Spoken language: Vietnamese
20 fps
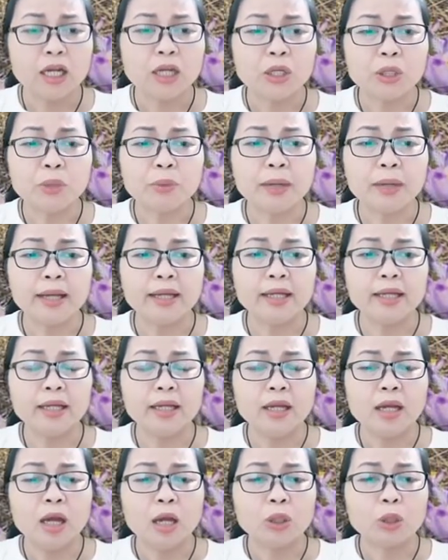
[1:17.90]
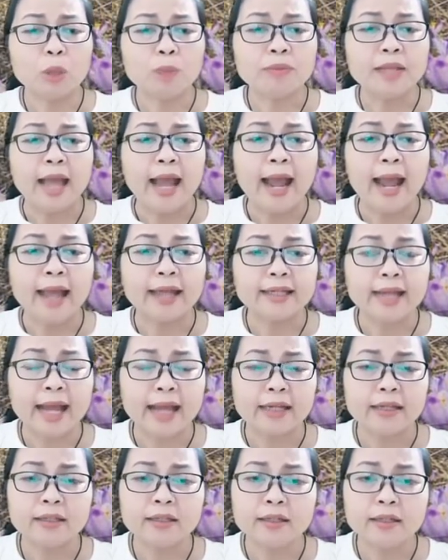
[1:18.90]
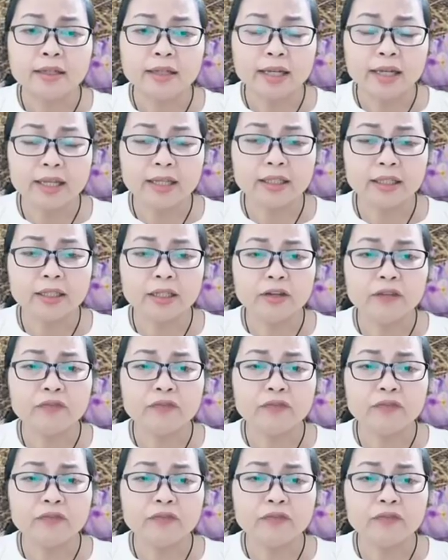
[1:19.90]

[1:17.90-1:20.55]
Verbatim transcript: Lúc ấy, tôn giả A Nan chứng kiến